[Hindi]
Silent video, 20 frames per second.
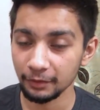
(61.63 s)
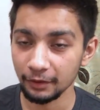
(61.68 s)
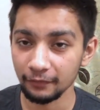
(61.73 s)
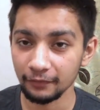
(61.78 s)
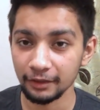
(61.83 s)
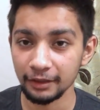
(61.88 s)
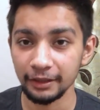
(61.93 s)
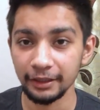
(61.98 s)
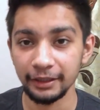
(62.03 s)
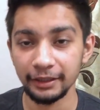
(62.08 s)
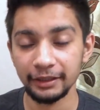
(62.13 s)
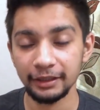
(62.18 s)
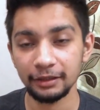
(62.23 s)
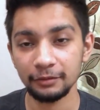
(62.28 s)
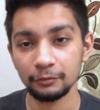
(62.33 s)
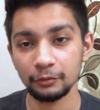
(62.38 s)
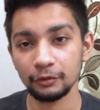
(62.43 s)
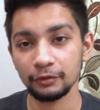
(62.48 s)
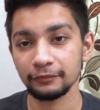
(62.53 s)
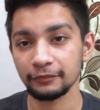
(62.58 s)
पावर
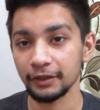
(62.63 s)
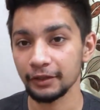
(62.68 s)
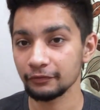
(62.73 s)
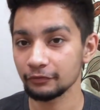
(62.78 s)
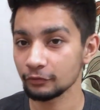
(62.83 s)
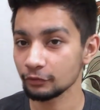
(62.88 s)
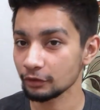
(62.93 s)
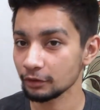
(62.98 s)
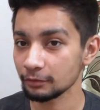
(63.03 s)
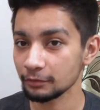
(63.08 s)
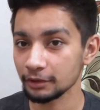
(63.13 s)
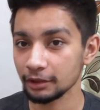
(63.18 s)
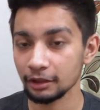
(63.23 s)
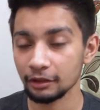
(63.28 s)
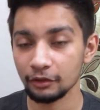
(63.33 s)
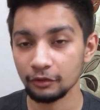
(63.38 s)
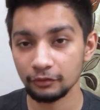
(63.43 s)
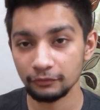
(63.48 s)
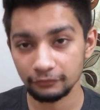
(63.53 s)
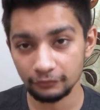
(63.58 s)
18.5 फाइव मीटर
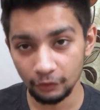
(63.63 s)
और